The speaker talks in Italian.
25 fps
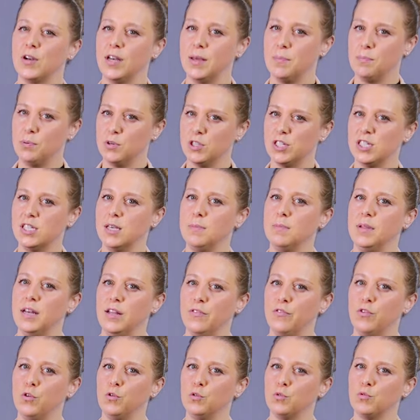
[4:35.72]
alle
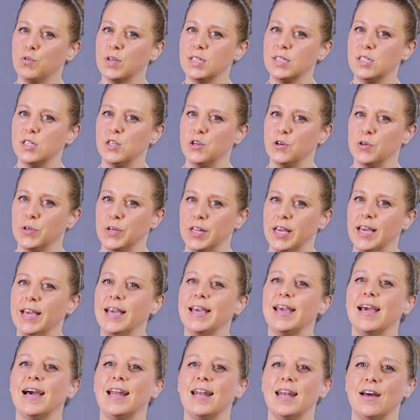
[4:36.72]
possibili fluttuazioni
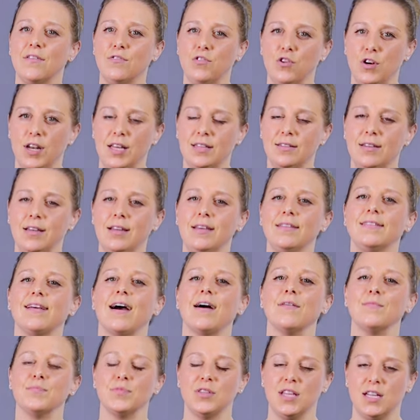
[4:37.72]
e alla
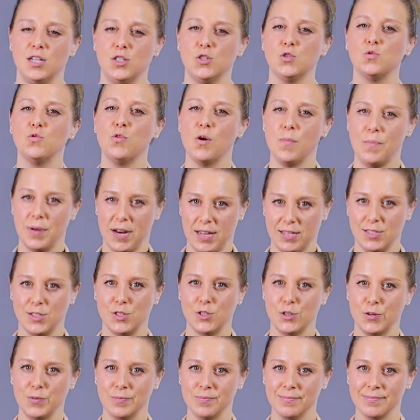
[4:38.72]
volatilità del suo
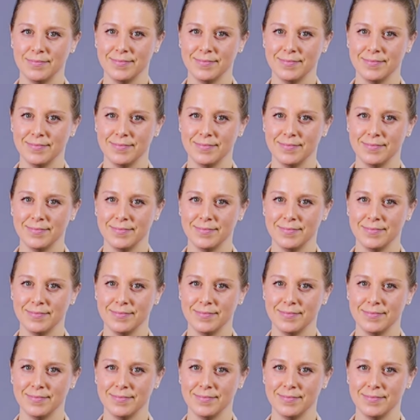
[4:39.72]
prezzo.